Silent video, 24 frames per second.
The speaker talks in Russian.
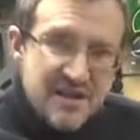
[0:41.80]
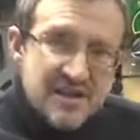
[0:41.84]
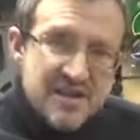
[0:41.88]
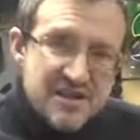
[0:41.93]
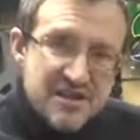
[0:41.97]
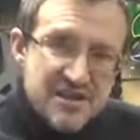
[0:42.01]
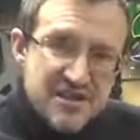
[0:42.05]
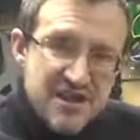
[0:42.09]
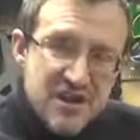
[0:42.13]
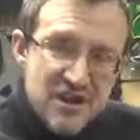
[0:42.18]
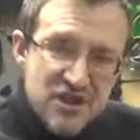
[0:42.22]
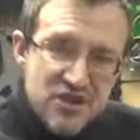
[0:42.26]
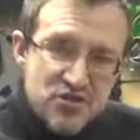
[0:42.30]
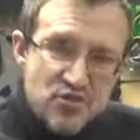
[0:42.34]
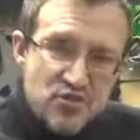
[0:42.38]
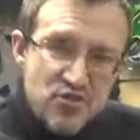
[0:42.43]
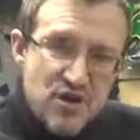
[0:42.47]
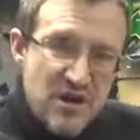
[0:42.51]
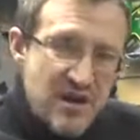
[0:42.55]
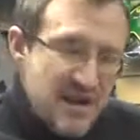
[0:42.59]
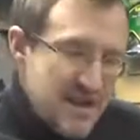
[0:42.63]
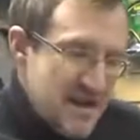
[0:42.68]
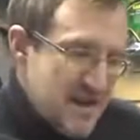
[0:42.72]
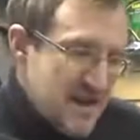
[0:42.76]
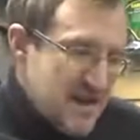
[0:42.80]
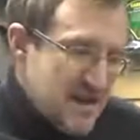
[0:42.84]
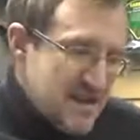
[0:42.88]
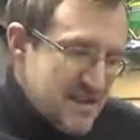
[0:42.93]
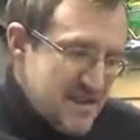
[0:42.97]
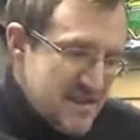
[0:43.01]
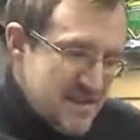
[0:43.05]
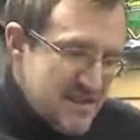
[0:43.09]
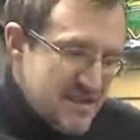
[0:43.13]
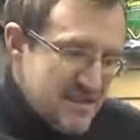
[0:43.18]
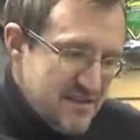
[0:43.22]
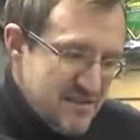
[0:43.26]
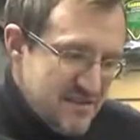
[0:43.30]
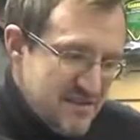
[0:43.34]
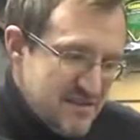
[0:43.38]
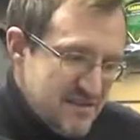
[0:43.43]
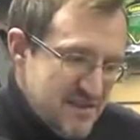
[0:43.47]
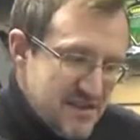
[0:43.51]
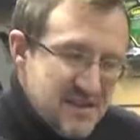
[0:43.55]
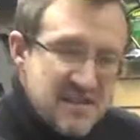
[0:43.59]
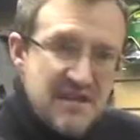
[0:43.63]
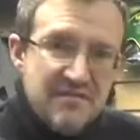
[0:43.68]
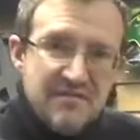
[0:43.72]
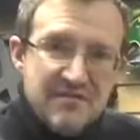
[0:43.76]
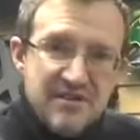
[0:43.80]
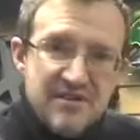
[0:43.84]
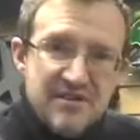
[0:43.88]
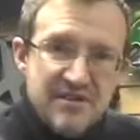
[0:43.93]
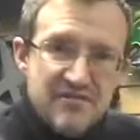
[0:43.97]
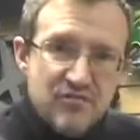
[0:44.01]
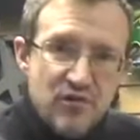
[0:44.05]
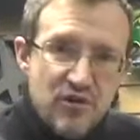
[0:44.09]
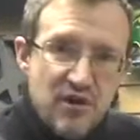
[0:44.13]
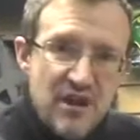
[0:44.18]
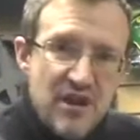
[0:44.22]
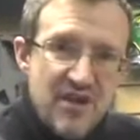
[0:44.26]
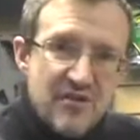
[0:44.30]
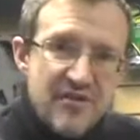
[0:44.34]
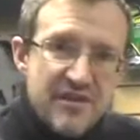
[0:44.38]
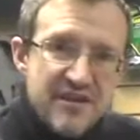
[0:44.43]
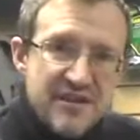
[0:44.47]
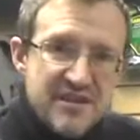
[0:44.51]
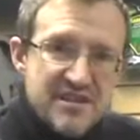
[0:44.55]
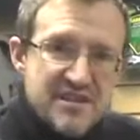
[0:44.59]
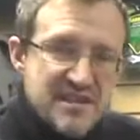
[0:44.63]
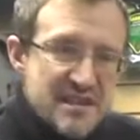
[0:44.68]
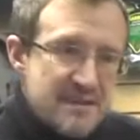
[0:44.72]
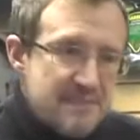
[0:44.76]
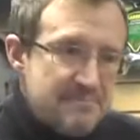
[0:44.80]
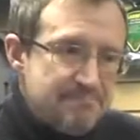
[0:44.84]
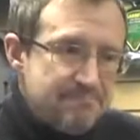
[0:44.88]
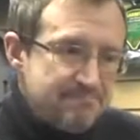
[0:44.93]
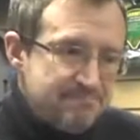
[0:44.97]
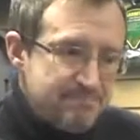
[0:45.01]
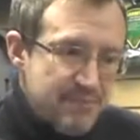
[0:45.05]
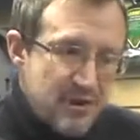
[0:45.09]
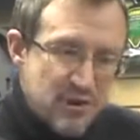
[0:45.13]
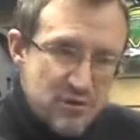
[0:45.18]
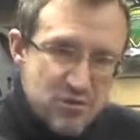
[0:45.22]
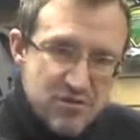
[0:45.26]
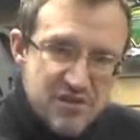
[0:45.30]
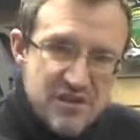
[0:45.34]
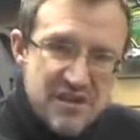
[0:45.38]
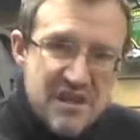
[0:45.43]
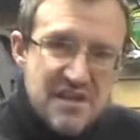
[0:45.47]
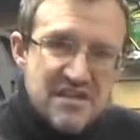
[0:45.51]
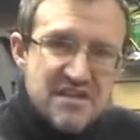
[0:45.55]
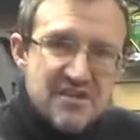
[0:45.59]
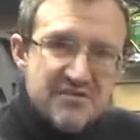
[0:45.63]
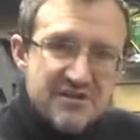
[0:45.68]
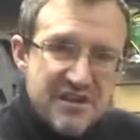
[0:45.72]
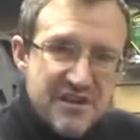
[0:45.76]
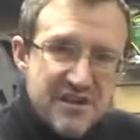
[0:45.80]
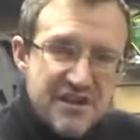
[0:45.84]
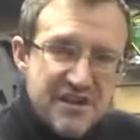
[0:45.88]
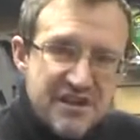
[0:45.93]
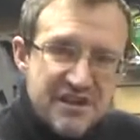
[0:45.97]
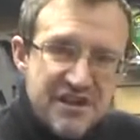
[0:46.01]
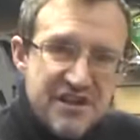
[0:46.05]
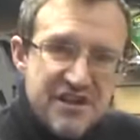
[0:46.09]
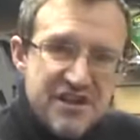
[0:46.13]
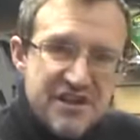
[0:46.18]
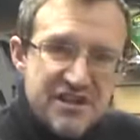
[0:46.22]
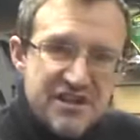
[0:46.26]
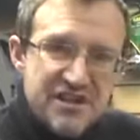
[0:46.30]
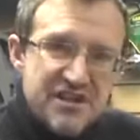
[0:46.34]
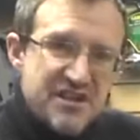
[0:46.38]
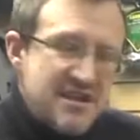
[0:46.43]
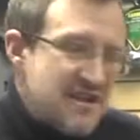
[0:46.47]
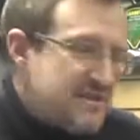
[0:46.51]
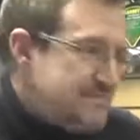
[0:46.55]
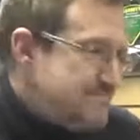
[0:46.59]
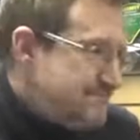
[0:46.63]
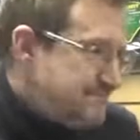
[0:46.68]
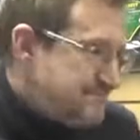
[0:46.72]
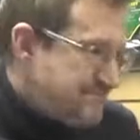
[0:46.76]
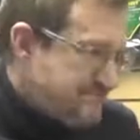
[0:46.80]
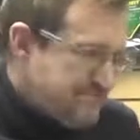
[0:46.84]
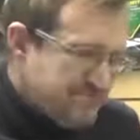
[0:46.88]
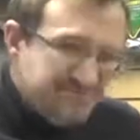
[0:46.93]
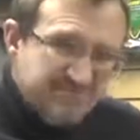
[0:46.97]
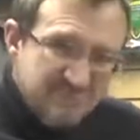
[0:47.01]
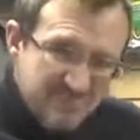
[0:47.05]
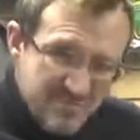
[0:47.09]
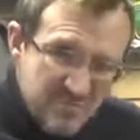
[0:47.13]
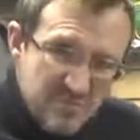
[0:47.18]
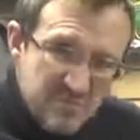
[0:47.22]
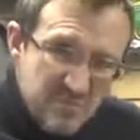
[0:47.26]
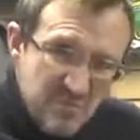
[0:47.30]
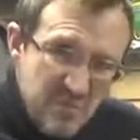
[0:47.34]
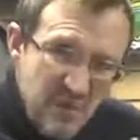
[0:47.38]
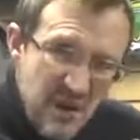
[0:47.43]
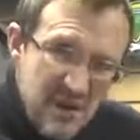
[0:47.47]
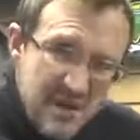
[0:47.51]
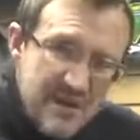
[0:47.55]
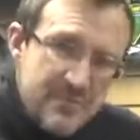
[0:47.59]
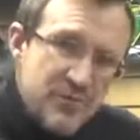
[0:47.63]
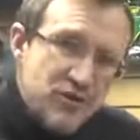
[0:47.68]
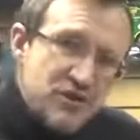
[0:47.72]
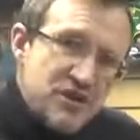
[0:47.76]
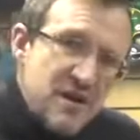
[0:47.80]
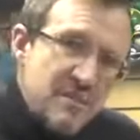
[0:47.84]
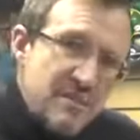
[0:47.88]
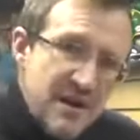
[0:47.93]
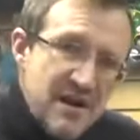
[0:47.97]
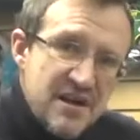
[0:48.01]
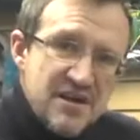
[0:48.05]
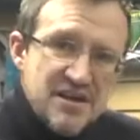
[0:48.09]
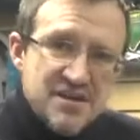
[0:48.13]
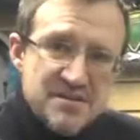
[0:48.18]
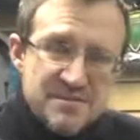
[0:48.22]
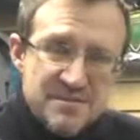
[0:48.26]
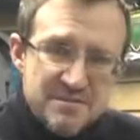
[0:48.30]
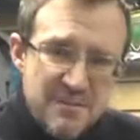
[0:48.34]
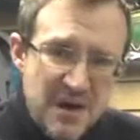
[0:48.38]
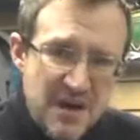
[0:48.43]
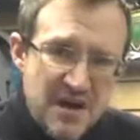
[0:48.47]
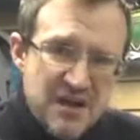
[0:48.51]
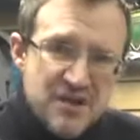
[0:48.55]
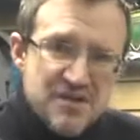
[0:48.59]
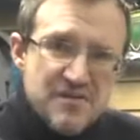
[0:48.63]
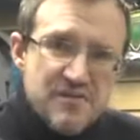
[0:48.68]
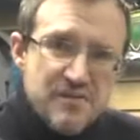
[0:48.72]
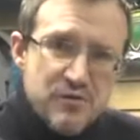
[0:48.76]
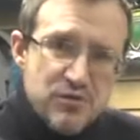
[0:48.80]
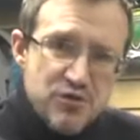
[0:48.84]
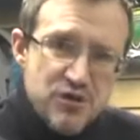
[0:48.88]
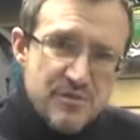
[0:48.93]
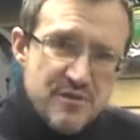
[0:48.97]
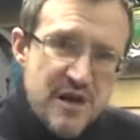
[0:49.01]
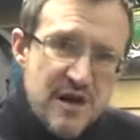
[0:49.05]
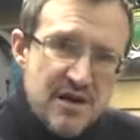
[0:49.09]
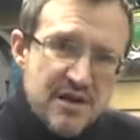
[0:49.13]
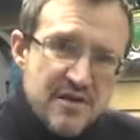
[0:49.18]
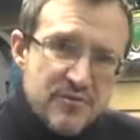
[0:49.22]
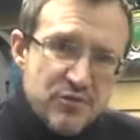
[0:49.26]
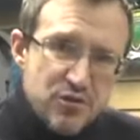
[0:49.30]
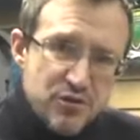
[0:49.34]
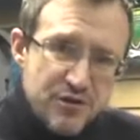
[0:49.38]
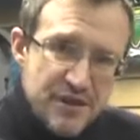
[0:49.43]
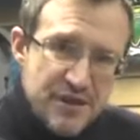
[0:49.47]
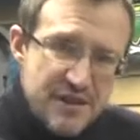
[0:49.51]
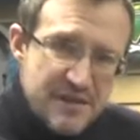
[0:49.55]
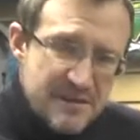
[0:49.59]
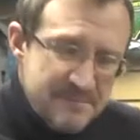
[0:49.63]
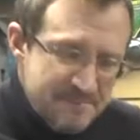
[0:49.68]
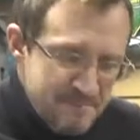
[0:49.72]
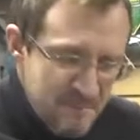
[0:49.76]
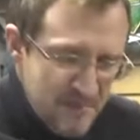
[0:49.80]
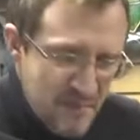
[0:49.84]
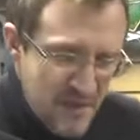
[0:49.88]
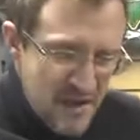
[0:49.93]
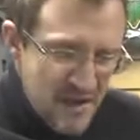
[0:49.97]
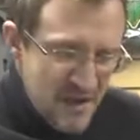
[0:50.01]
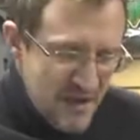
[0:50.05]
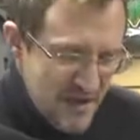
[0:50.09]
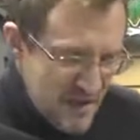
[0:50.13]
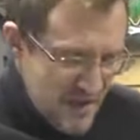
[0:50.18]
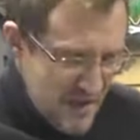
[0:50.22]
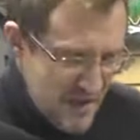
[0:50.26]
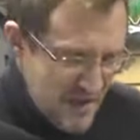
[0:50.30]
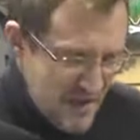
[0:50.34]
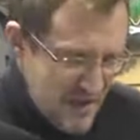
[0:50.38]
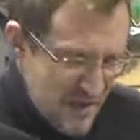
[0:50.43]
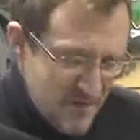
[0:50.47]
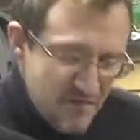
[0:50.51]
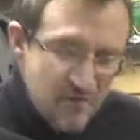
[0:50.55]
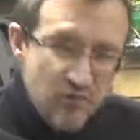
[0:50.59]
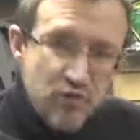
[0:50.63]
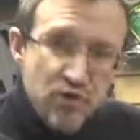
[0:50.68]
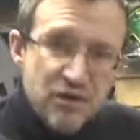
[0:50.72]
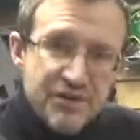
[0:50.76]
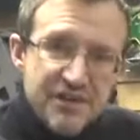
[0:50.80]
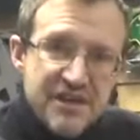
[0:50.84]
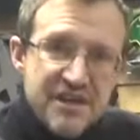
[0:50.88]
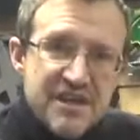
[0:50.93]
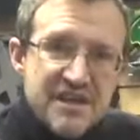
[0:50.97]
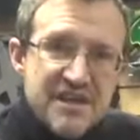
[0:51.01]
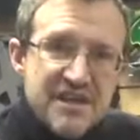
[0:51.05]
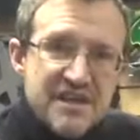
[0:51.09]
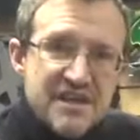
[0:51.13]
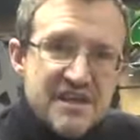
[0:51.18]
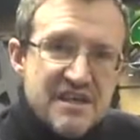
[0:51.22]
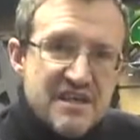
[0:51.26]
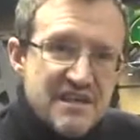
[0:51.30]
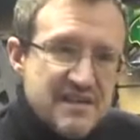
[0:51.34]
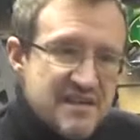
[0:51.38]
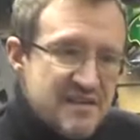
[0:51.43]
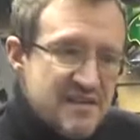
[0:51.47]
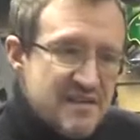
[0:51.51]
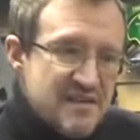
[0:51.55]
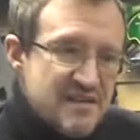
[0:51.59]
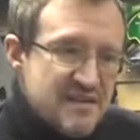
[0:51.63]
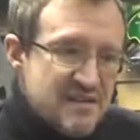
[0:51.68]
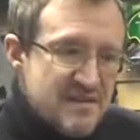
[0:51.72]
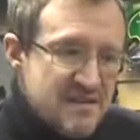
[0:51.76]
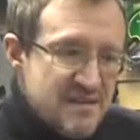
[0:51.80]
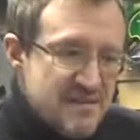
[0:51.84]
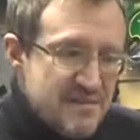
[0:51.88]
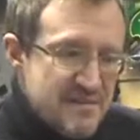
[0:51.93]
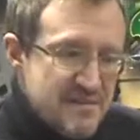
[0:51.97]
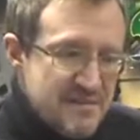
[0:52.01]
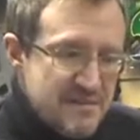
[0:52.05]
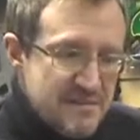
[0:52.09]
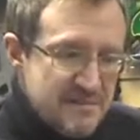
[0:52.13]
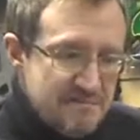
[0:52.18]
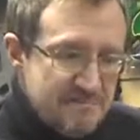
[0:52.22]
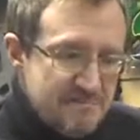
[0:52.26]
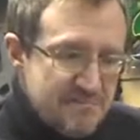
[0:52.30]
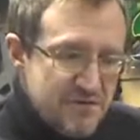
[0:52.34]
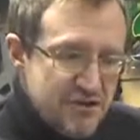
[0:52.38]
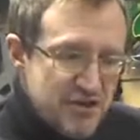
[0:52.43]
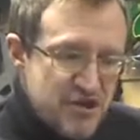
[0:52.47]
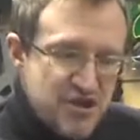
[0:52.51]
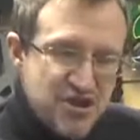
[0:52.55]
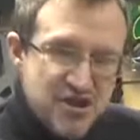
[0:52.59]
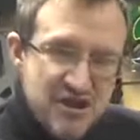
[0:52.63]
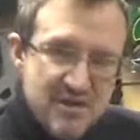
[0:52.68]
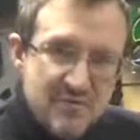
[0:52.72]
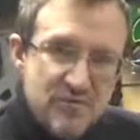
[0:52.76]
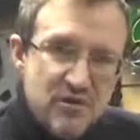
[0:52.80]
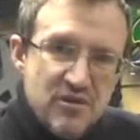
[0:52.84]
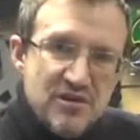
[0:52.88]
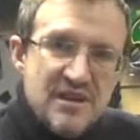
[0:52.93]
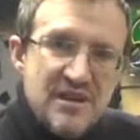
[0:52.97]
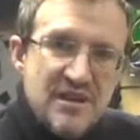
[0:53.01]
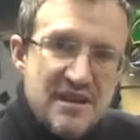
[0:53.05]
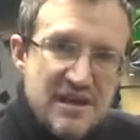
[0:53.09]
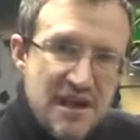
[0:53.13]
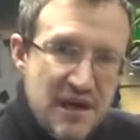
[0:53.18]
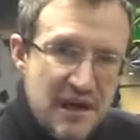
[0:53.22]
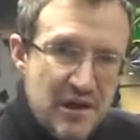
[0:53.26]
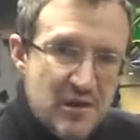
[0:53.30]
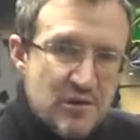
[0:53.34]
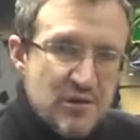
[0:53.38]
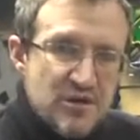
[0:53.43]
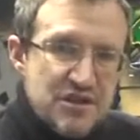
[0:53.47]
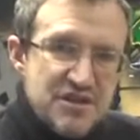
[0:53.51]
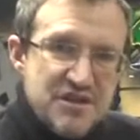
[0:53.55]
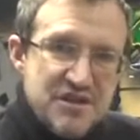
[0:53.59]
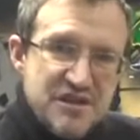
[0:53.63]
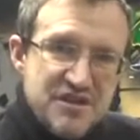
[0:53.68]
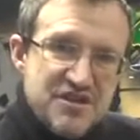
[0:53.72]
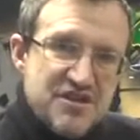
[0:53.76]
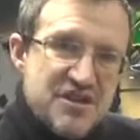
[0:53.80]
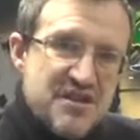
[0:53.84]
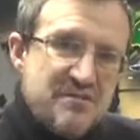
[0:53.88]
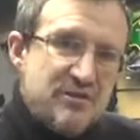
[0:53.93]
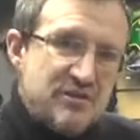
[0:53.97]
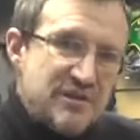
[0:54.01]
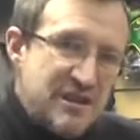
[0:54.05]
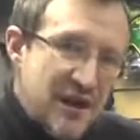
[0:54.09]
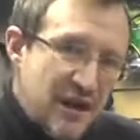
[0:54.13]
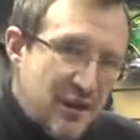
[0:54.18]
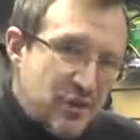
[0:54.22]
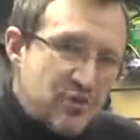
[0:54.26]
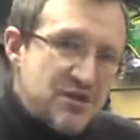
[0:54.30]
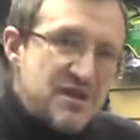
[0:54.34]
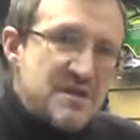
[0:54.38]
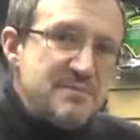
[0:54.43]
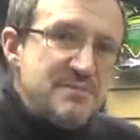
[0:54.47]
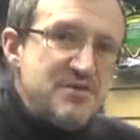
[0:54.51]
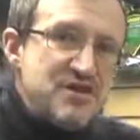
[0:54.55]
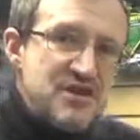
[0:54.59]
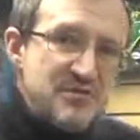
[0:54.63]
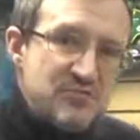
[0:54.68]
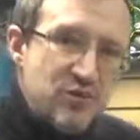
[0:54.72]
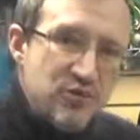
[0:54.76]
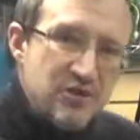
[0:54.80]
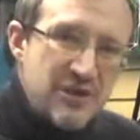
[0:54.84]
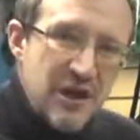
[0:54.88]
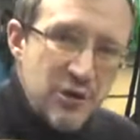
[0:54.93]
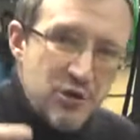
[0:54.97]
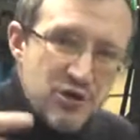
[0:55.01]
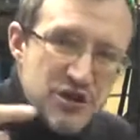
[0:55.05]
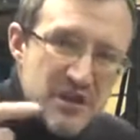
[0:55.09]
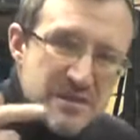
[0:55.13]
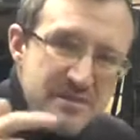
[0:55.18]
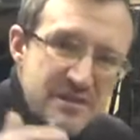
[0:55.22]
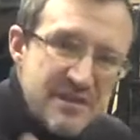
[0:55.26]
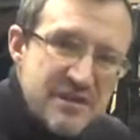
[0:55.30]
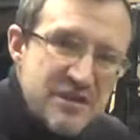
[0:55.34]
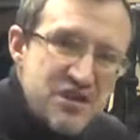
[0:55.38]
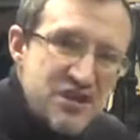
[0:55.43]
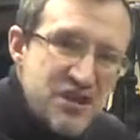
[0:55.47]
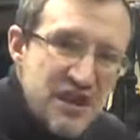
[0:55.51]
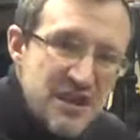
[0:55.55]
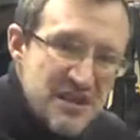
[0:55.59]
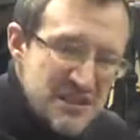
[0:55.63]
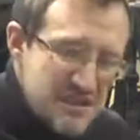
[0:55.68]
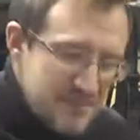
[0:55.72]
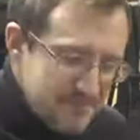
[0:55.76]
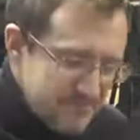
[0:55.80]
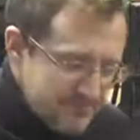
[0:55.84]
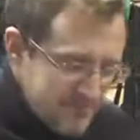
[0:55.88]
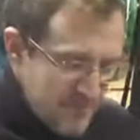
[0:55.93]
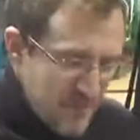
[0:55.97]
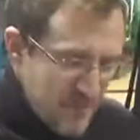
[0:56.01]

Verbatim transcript: Расскажу э, основные его, как говорится, плюсы, основные характеристики. Немножко покажем, покажем, включим, как работает. Вот. И э, чем он хорош? Чем он хорош и почему он хорош именно сейчас?